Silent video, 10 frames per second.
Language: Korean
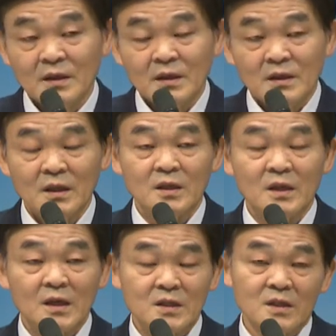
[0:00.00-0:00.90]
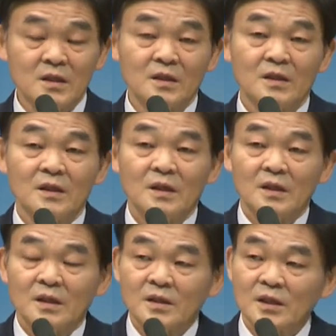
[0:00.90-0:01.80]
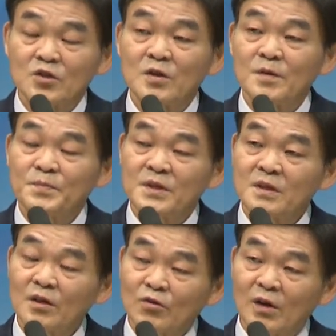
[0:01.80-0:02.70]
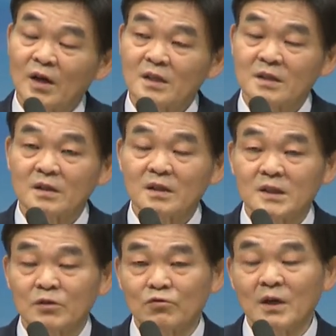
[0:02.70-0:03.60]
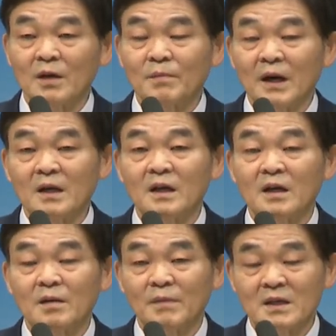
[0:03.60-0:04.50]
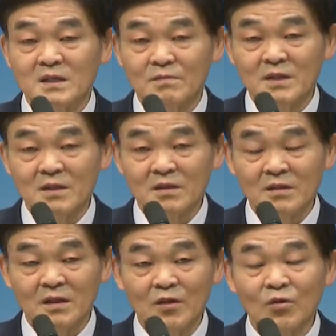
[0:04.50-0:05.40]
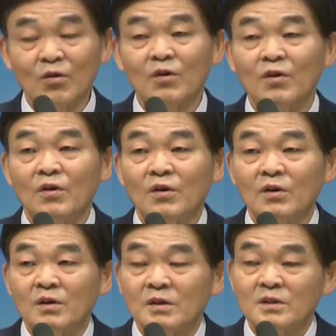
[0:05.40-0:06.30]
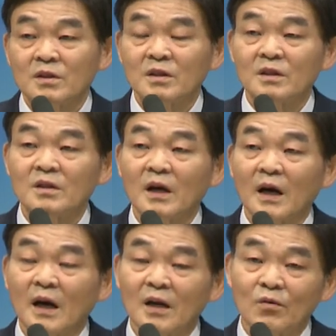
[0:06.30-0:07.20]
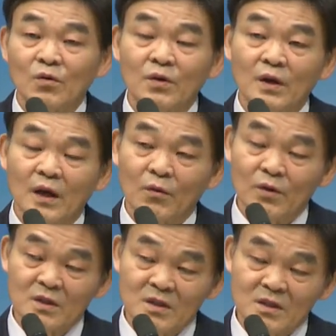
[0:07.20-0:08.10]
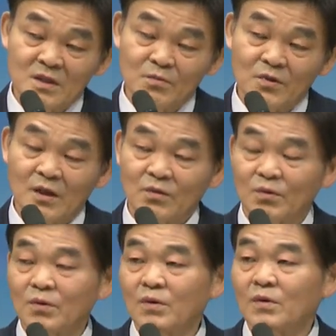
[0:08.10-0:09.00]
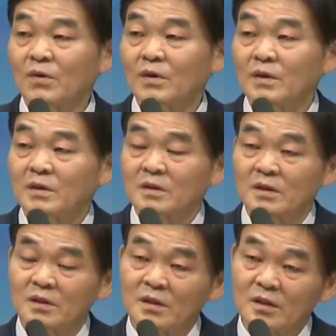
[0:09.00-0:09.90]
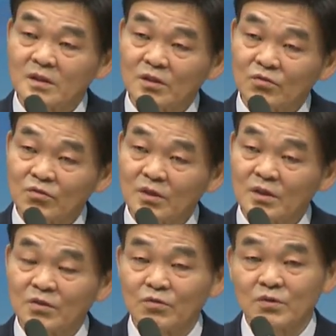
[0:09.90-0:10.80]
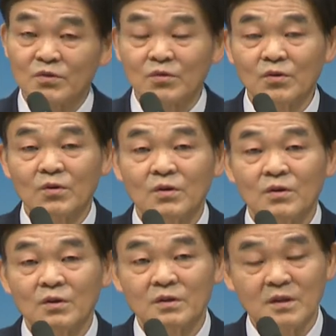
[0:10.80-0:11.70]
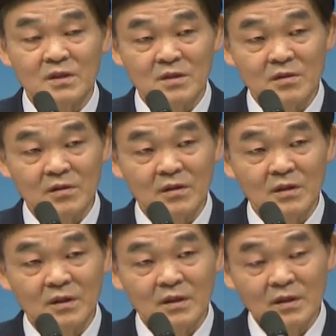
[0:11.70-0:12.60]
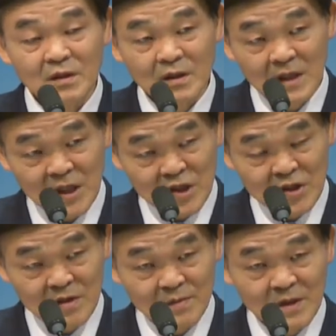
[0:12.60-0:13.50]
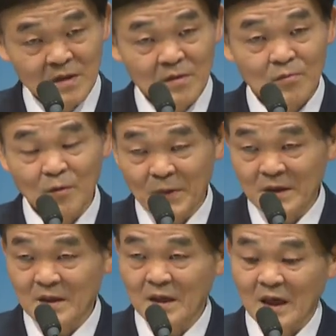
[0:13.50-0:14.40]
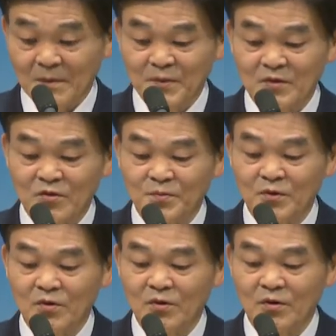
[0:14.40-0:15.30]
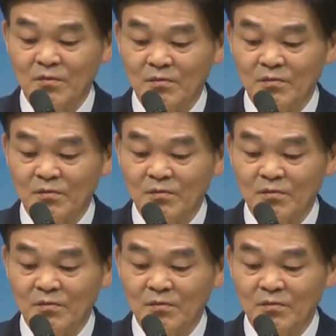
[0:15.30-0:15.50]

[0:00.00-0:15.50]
근데 그 당시 예수님이 피 흘려 돌아가신 것이 구약이 많은 예언의 말씀이 있었는데도 성경은 알고 외웠을지 몰라도 저들은 영적 눈이 어두워지고 그래서 어, 예수님을 못봤는데 가편투표고